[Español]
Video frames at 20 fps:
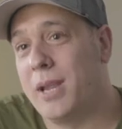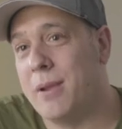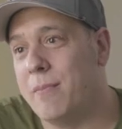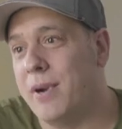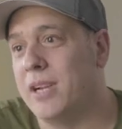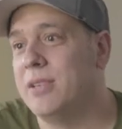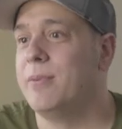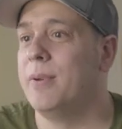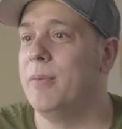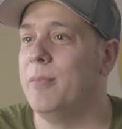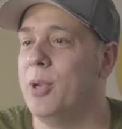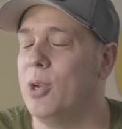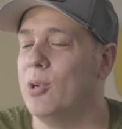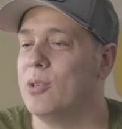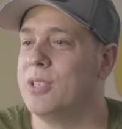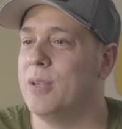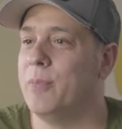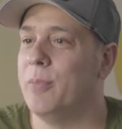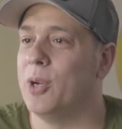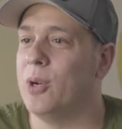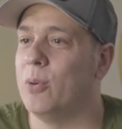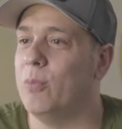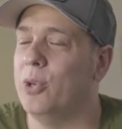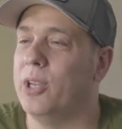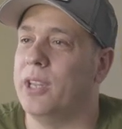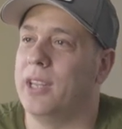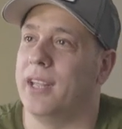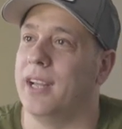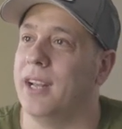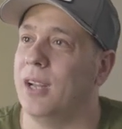que más bien mío es de mi
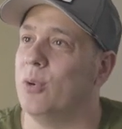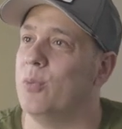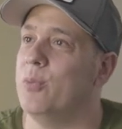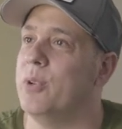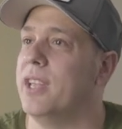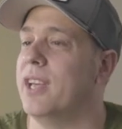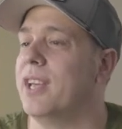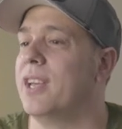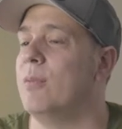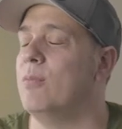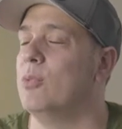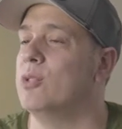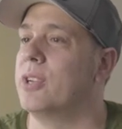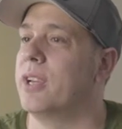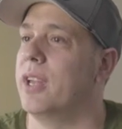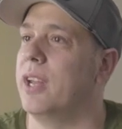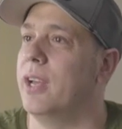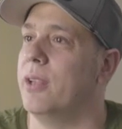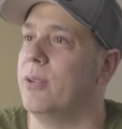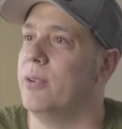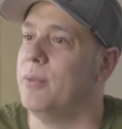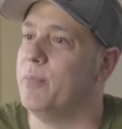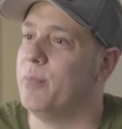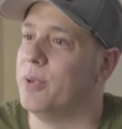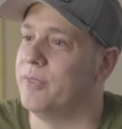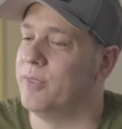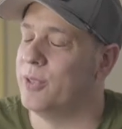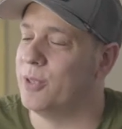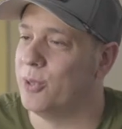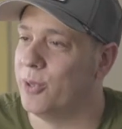comunidad, la comunidad que hemos creado en
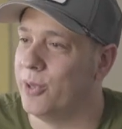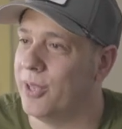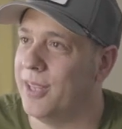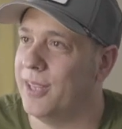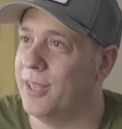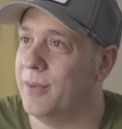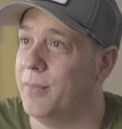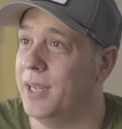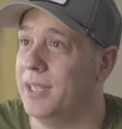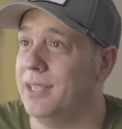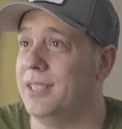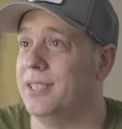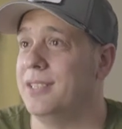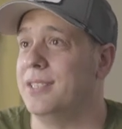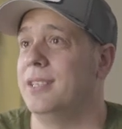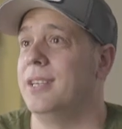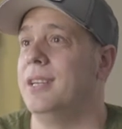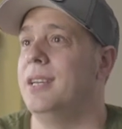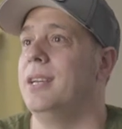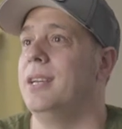Profesor 10 de Mates.